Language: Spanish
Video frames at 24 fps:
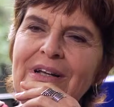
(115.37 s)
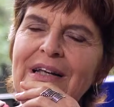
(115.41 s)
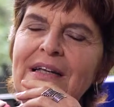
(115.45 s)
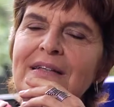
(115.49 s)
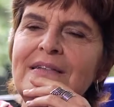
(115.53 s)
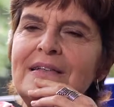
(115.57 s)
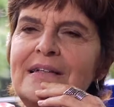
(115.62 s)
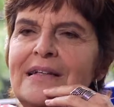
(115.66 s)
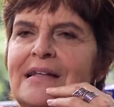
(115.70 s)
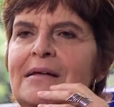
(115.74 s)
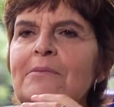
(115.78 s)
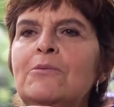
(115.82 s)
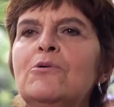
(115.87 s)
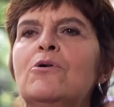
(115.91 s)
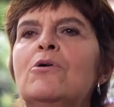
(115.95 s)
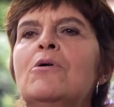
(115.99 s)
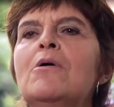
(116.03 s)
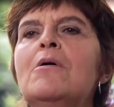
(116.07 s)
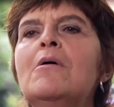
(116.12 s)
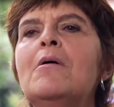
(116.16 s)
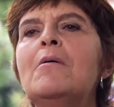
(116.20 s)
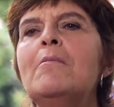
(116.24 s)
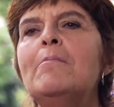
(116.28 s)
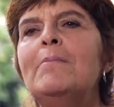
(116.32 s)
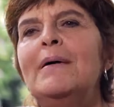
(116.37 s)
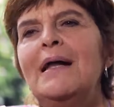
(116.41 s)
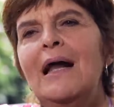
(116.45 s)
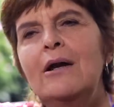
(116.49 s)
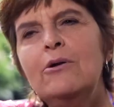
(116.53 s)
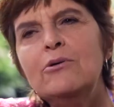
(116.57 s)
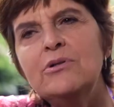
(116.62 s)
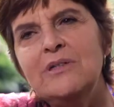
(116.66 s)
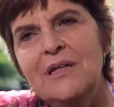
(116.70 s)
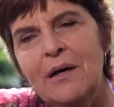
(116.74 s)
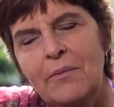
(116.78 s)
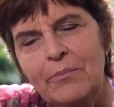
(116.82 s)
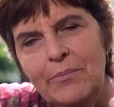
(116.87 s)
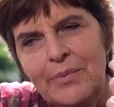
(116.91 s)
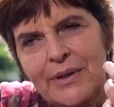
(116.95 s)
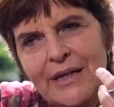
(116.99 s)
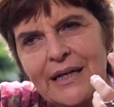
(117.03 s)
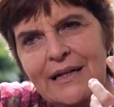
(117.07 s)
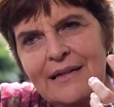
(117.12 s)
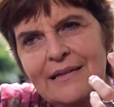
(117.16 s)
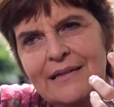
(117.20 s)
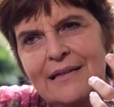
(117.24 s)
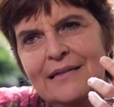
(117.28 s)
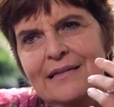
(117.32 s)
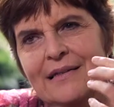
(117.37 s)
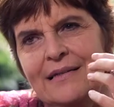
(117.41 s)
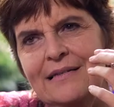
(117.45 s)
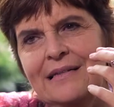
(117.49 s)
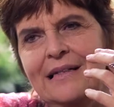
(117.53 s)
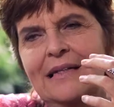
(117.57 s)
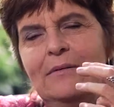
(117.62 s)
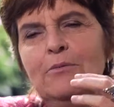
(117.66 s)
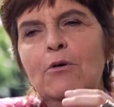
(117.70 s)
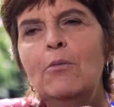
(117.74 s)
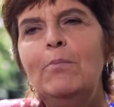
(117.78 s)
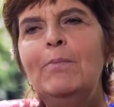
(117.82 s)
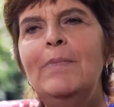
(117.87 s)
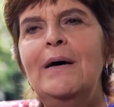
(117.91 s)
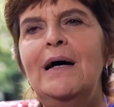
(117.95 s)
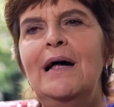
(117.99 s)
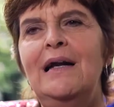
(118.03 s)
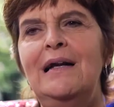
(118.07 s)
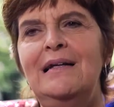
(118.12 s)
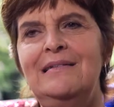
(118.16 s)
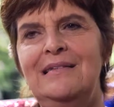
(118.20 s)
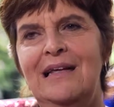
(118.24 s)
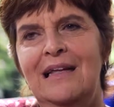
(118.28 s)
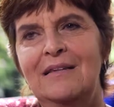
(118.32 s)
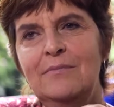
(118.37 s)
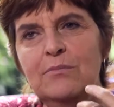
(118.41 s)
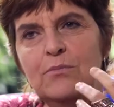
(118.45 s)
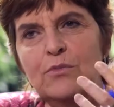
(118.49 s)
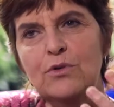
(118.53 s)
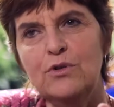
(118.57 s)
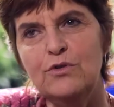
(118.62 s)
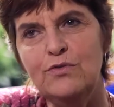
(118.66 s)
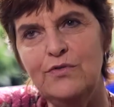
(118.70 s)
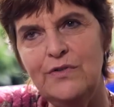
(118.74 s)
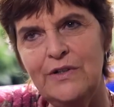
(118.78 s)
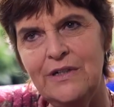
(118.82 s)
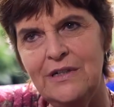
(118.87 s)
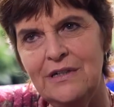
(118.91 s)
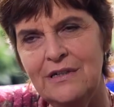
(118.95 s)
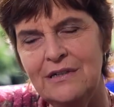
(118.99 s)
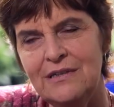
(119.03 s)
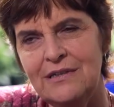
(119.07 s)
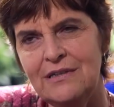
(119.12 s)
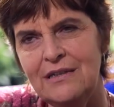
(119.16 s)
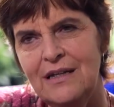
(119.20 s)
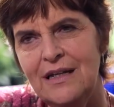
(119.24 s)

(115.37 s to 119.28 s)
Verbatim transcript: Escribo para los ambientes, escribo para las atmósferas,